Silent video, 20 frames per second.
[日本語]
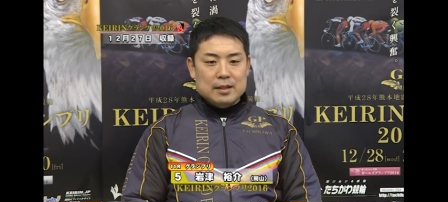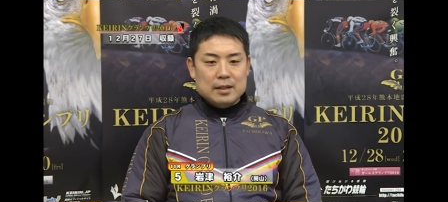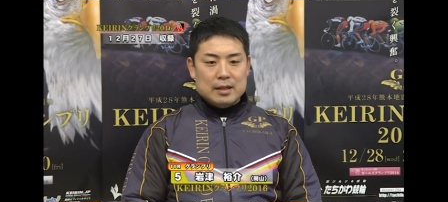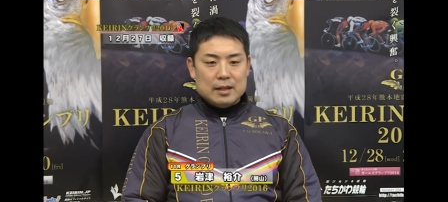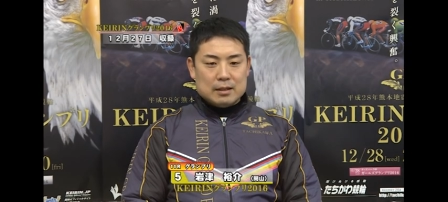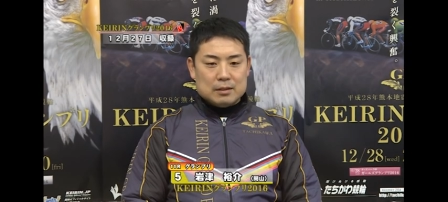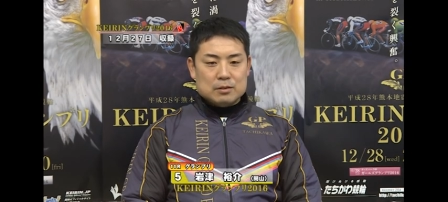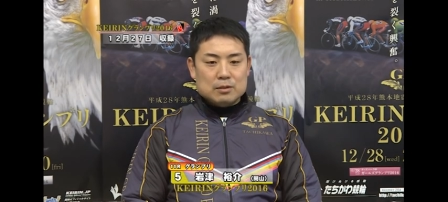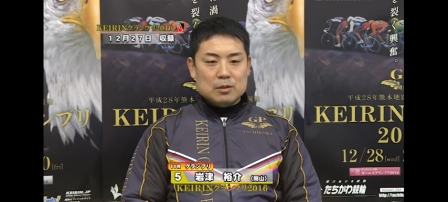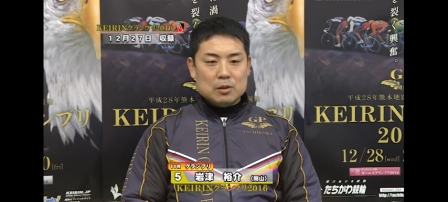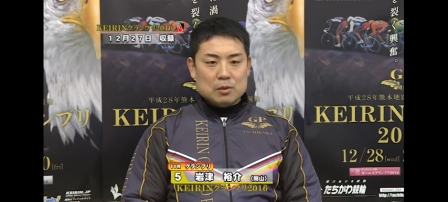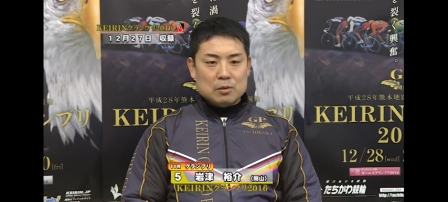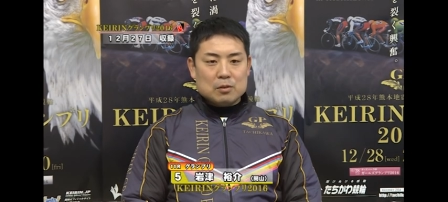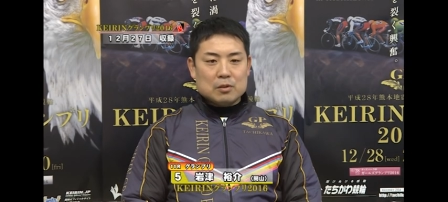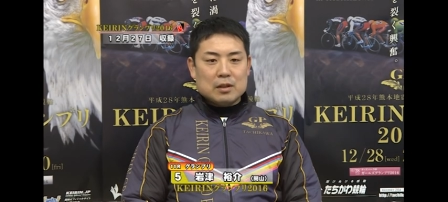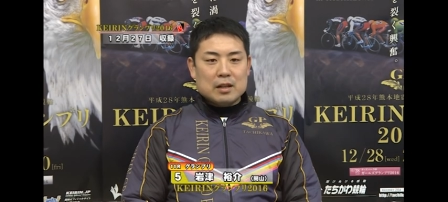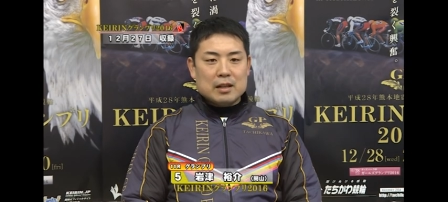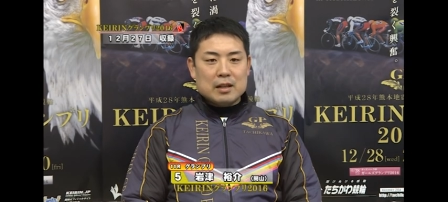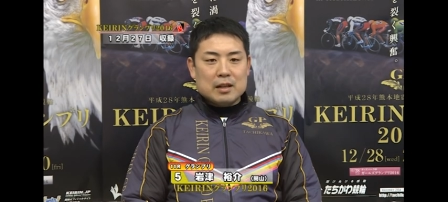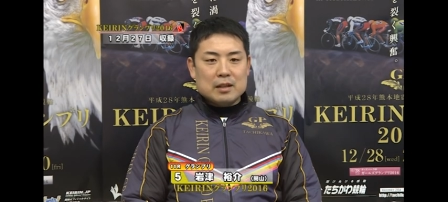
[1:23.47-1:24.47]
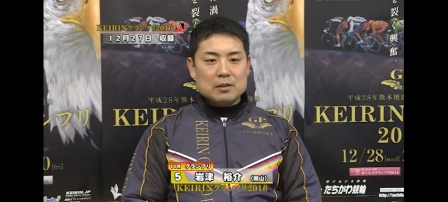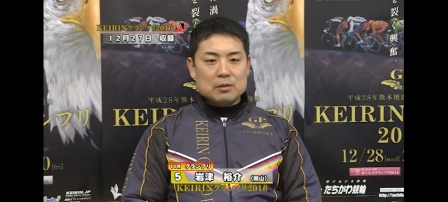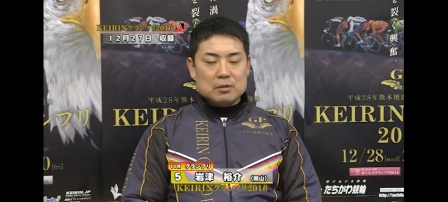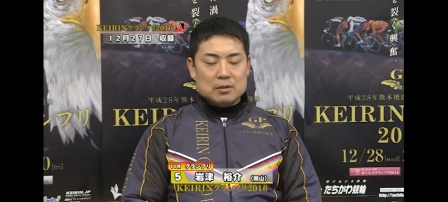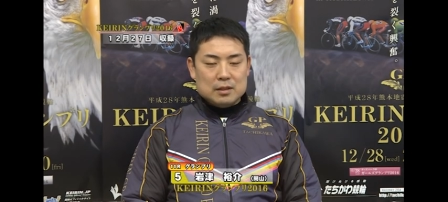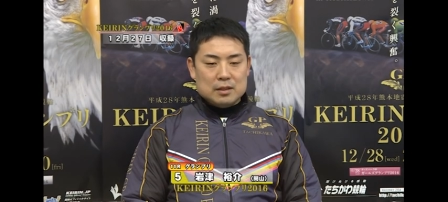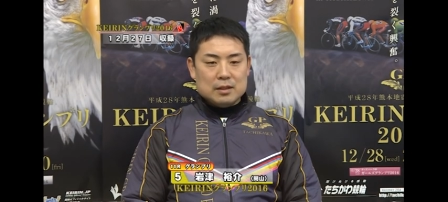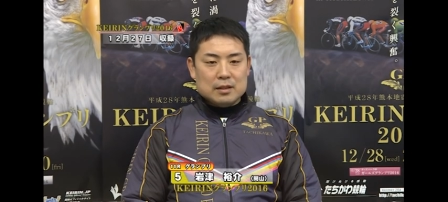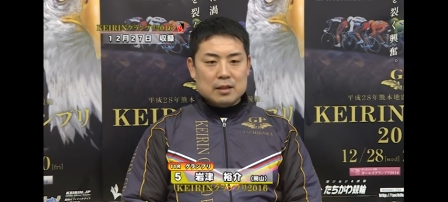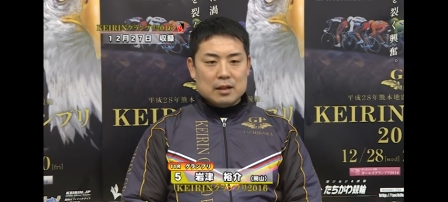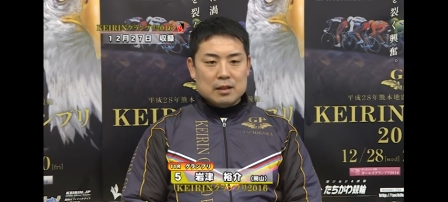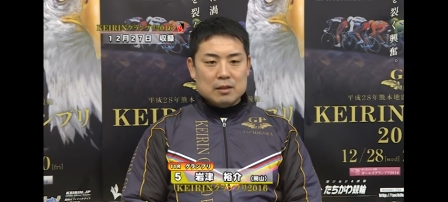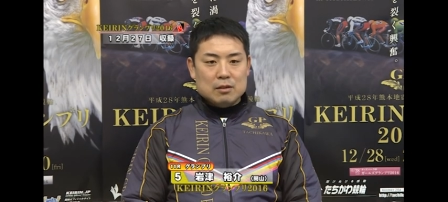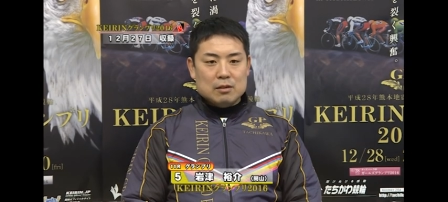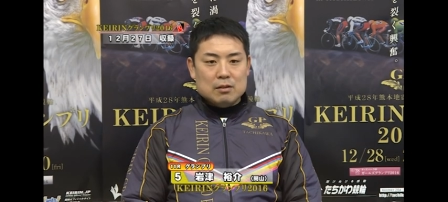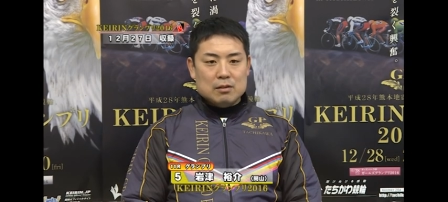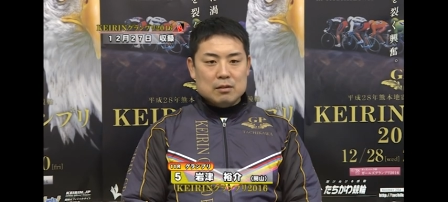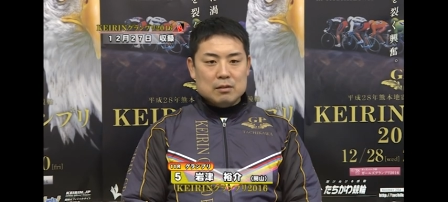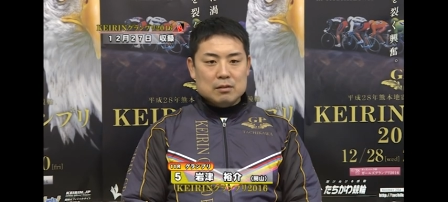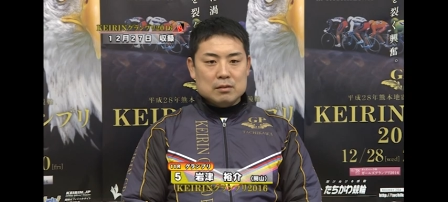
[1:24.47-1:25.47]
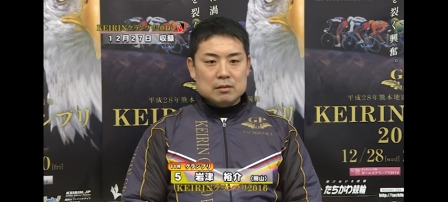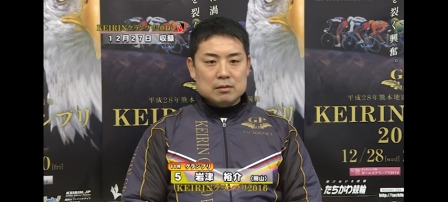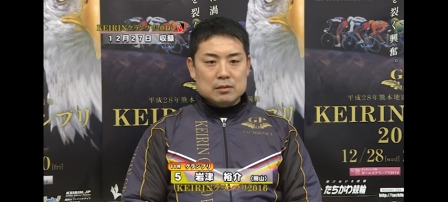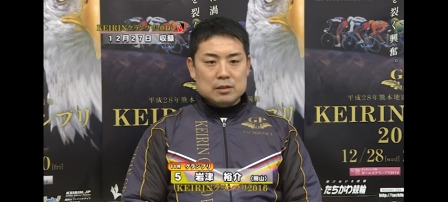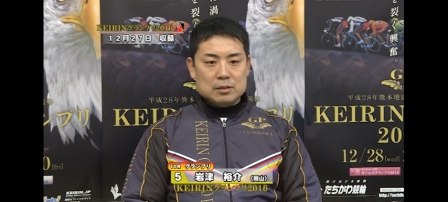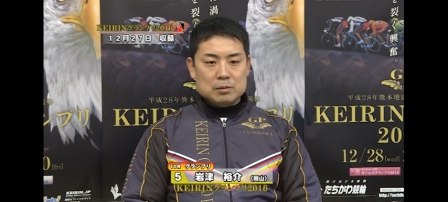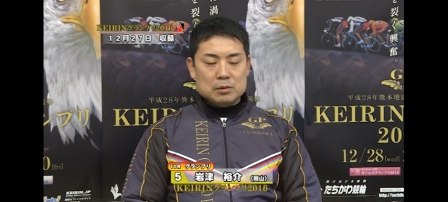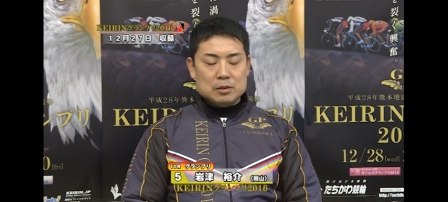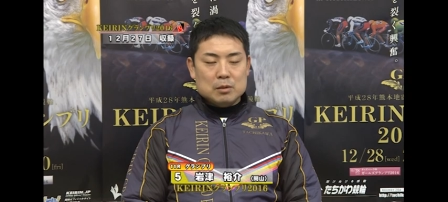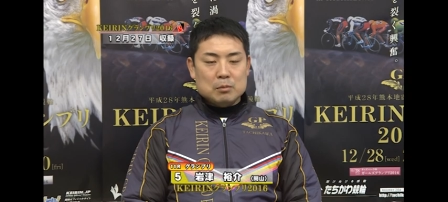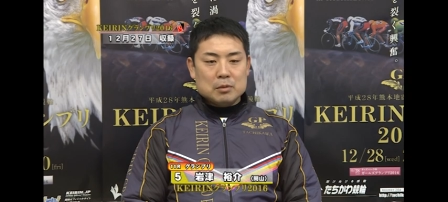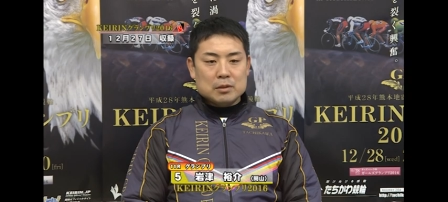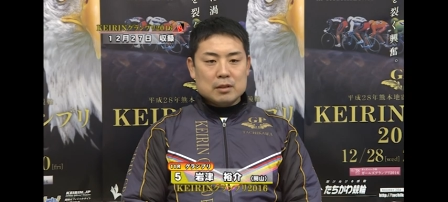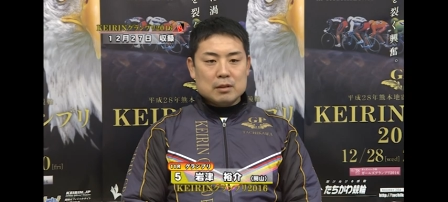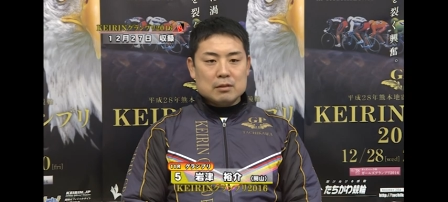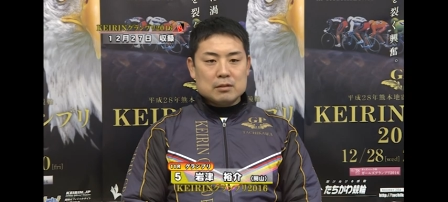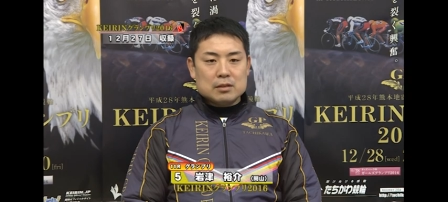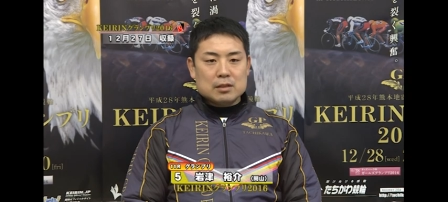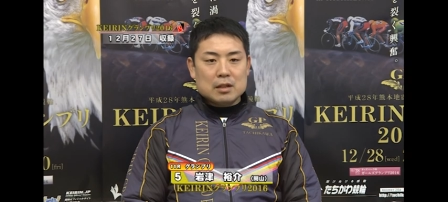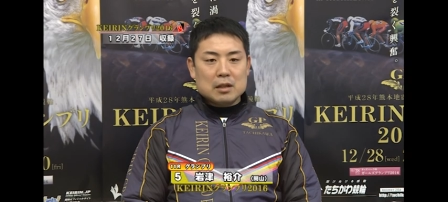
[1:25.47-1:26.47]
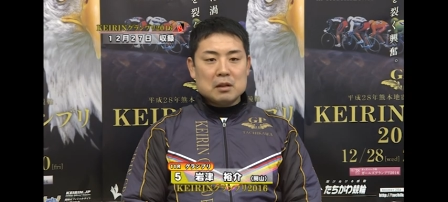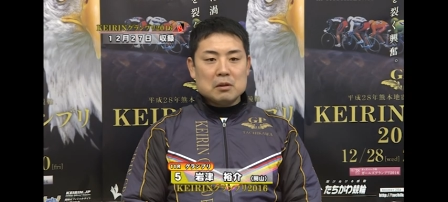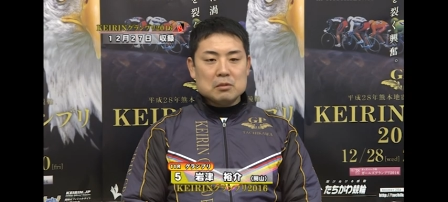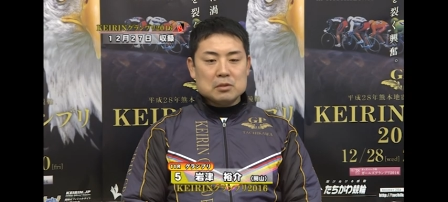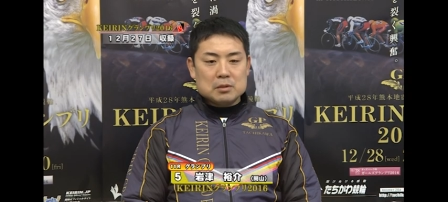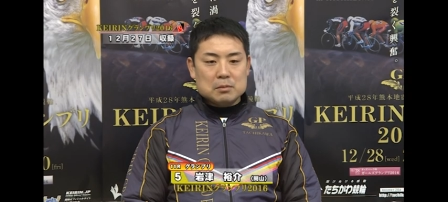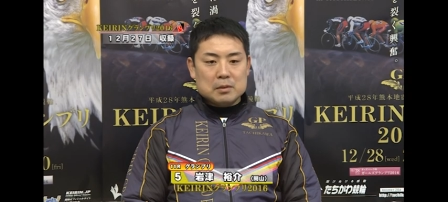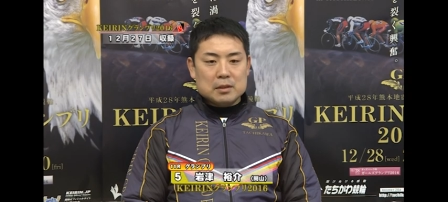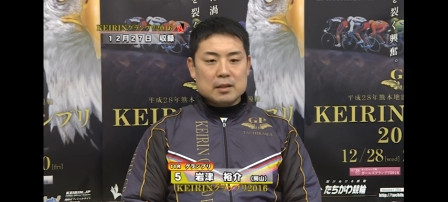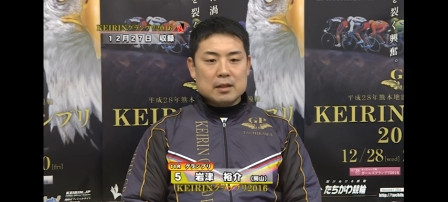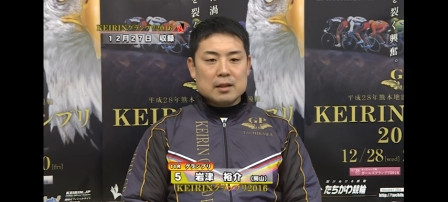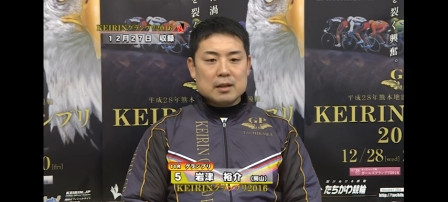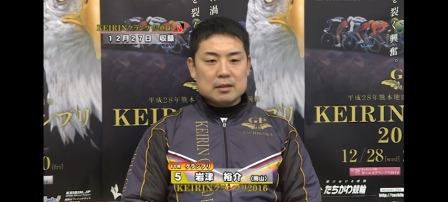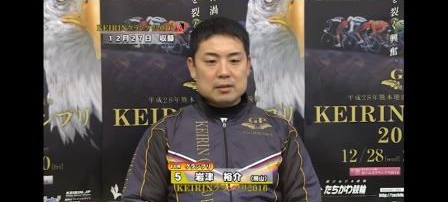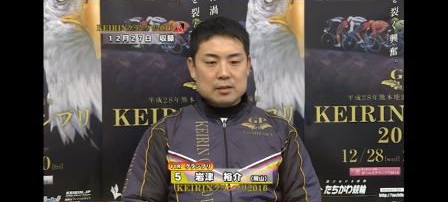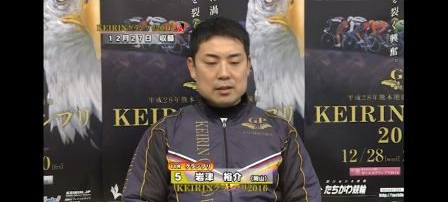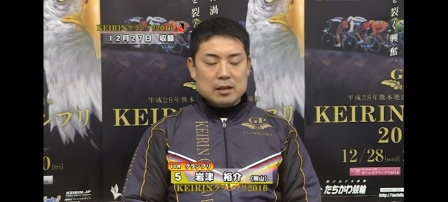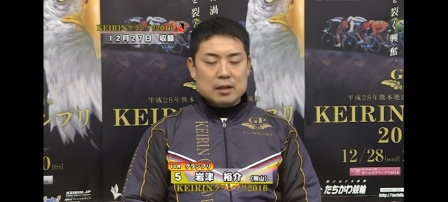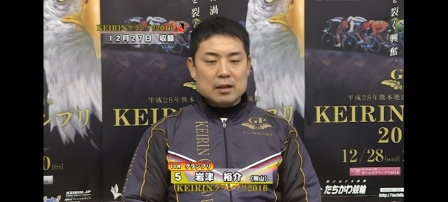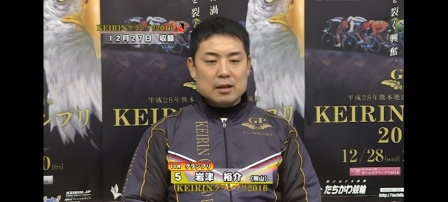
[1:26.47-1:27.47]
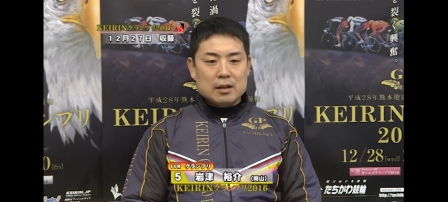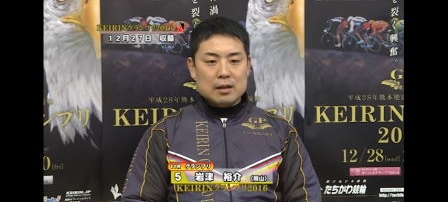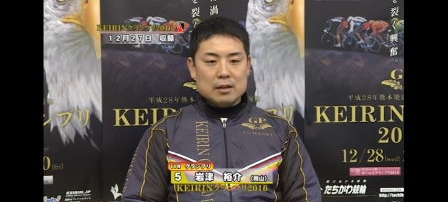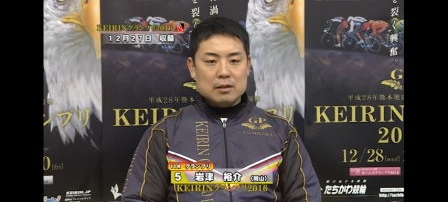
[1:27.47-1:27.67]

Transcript: えー、悔いの残らないようにあの自分の持てる力をすべて出して